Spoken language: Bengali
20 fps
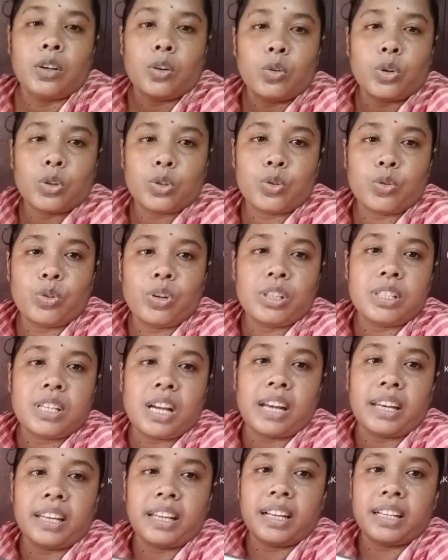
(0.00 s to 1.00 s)
কচুগুলো
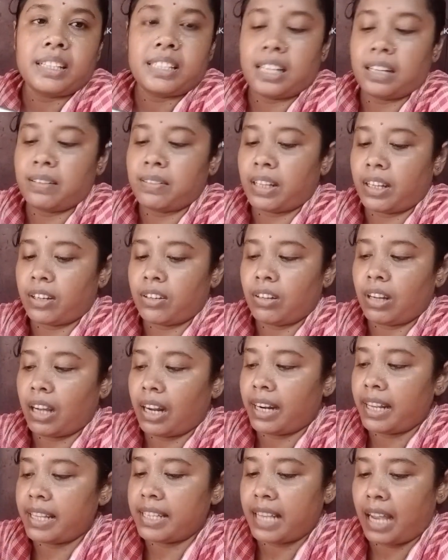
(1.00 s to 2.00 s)
ছাড়িয়ে গেছিলাম দেখো আর
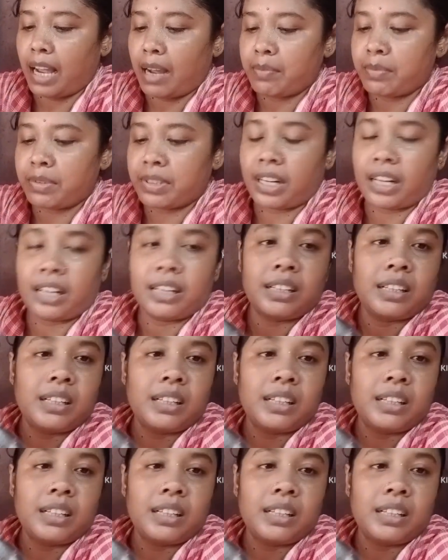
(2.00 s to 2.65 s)
এই যে আমটা